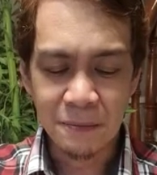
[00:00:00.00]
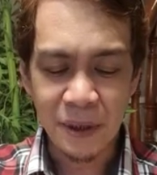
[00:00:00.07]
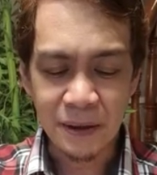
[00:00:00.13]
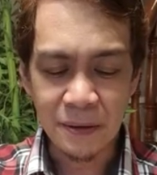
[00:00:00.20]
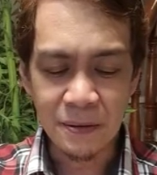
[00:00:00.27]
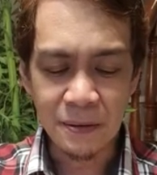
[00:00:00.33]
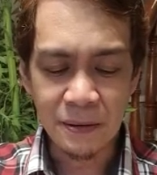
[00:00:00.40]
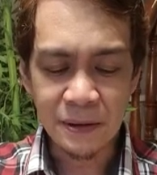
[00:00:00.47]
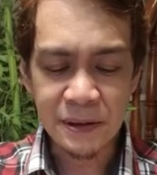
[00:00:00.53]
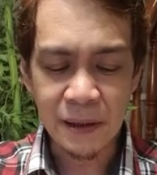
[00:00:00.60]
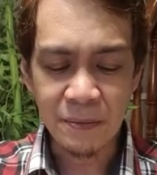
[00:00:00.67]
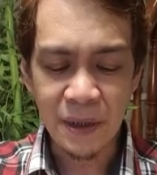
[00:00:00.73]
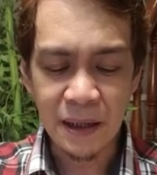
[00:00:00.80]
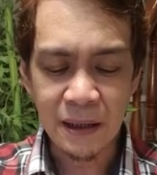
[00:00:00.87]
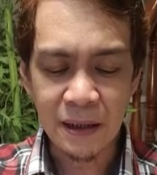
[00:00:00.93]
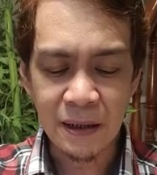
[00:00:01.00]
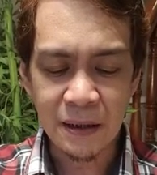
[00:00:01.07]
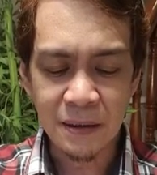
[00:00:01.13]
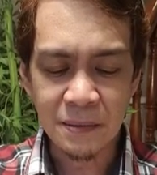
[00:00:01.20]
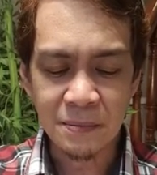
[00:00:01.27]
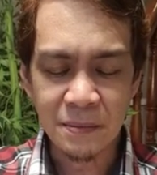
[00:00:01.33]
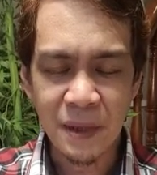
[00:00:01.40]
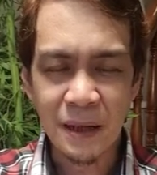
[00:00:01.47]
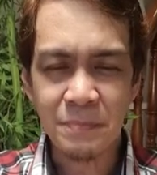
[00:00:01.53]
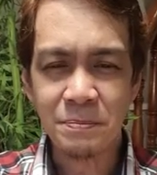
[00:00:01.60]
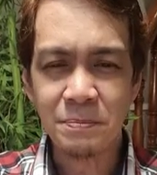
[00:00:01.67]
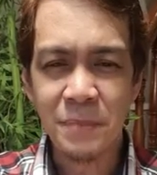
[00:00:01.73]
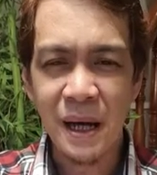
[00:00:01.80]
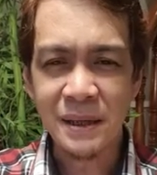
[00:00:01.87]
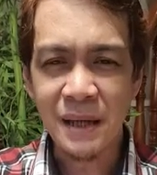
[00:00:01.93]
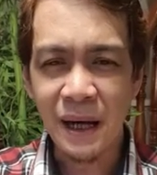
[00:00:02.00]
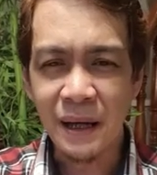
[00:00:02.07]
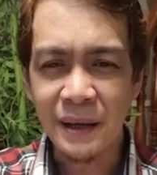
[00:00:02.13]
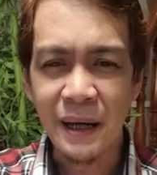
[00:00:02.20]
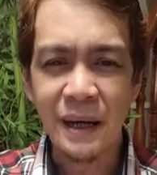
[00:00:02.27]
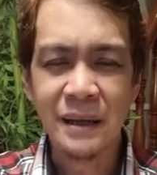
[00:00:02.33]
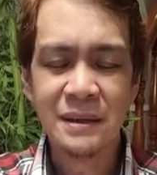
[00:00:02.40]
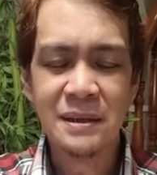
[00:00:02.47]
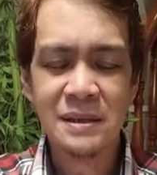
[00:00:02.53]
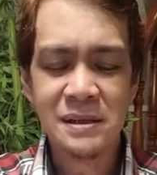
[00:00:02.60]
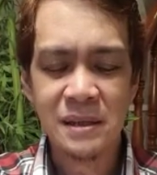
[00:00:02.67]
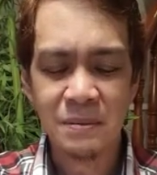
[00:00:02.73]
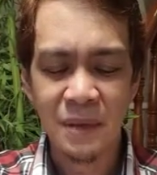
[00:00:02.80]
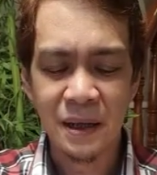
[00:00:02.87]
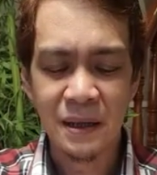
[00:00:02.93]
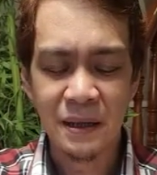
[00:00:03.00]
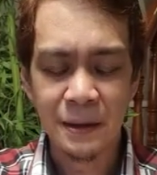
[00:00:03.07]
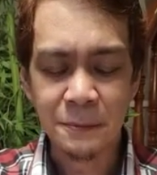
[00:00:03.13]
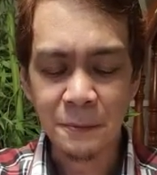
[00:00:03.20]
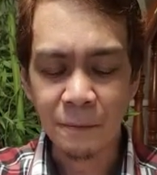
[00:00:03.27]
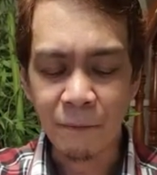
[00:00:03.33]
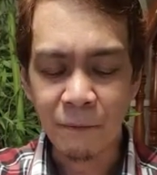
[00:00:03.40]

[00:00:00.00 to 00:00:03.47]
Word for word: patungkol sa mga mga patakaran, sa mga